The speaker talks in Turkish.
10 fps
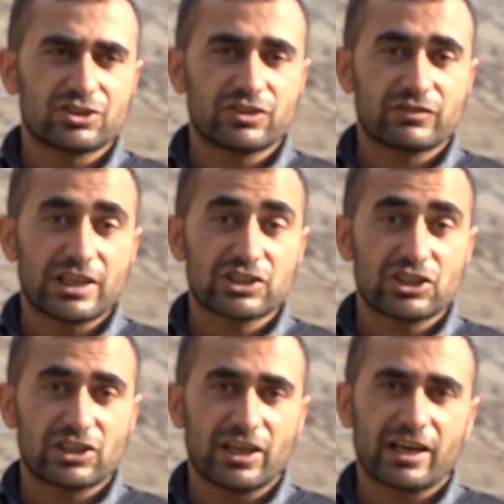
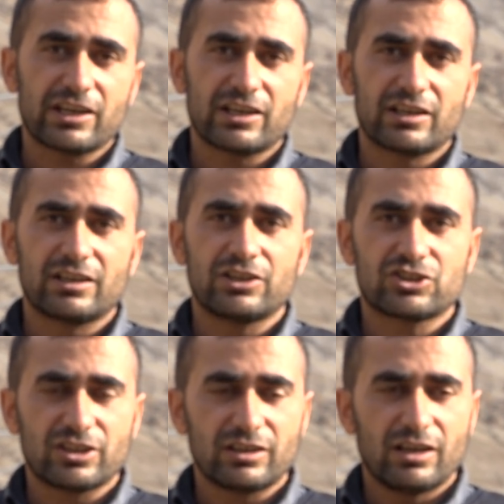çiftleştikleri
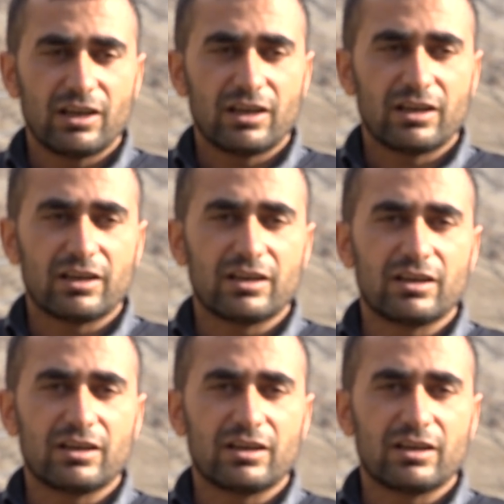için e,